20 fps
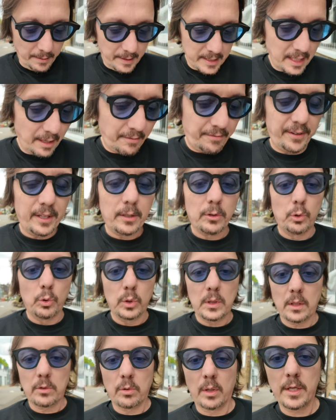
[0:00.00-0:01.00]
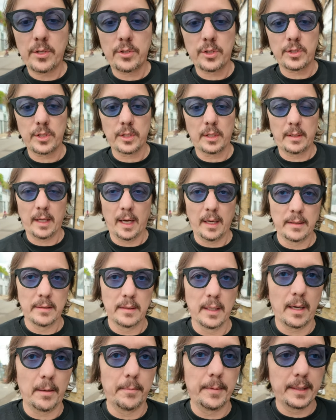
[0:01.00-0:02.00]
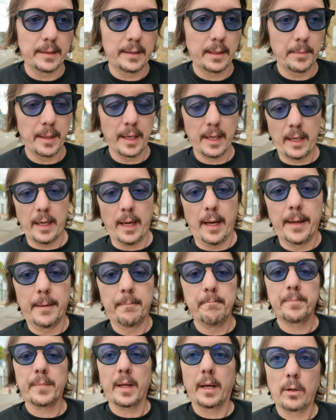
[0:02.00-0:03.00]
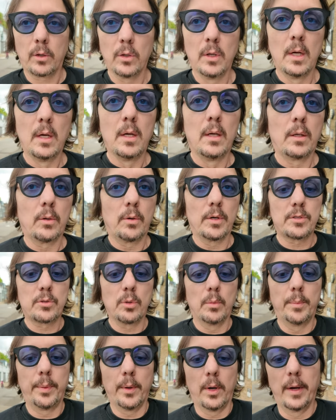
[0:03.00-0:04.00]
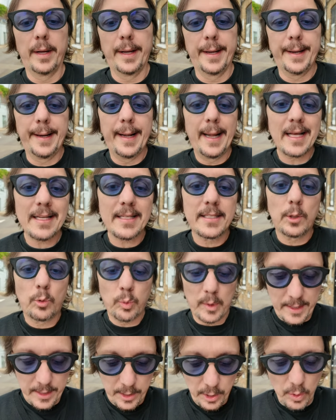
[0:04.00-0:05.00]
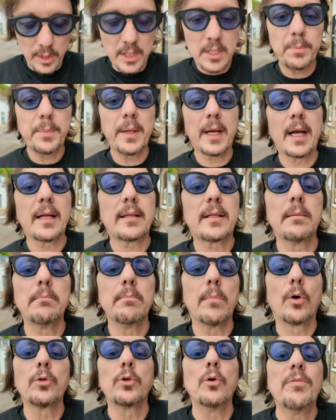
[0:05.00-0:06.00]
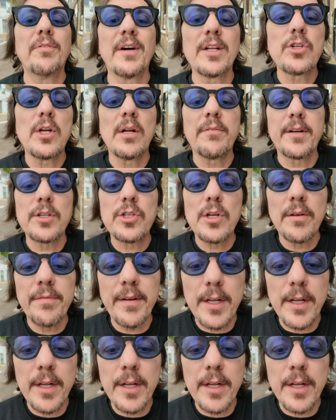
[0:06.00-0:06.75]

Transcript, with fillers: deve essere venduta da una società interamente americana. Ecco, questa un po' è la situazione spiegata in modo facile, facile,